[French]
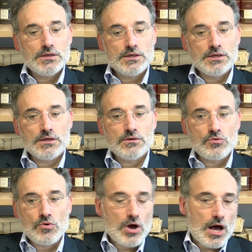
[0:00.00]
et
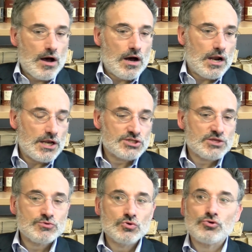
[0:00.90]
euh, à
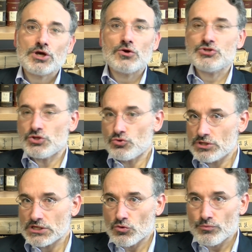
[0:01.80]
l'exception de quelques
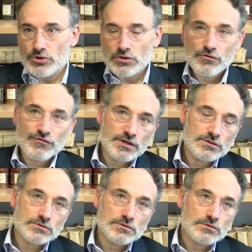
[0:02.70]
études qui ont pu être
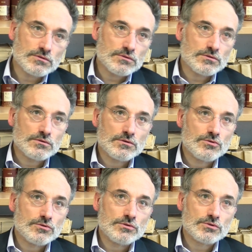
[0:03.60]
faites euh,
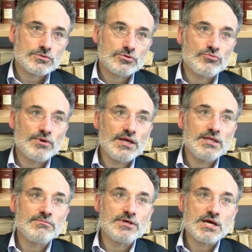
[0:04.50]
dans ce domaine,
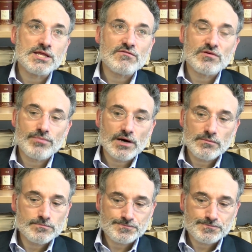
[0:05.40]
eh il n'y avait pas,